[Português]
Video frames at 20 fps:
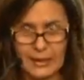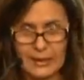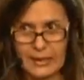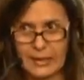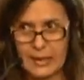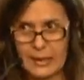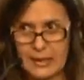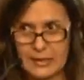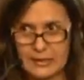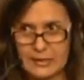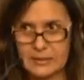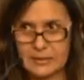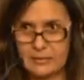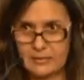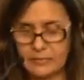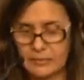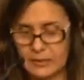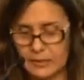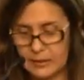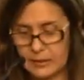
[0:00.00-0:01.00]
na casa que
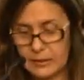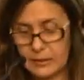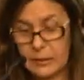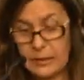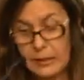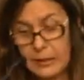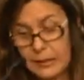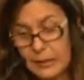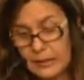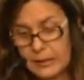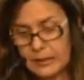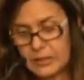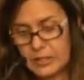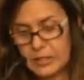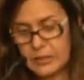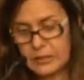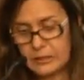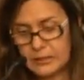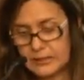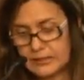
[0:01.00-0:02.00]
fique e
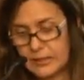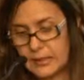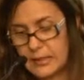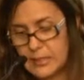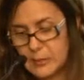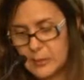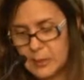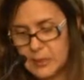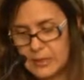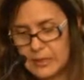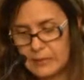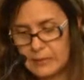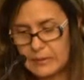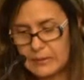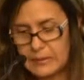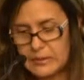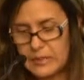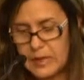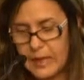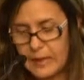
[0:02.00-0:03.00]
tinha que se
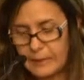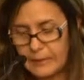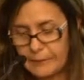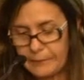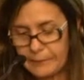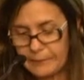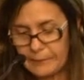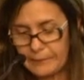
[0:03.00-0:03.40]
responsabilizar.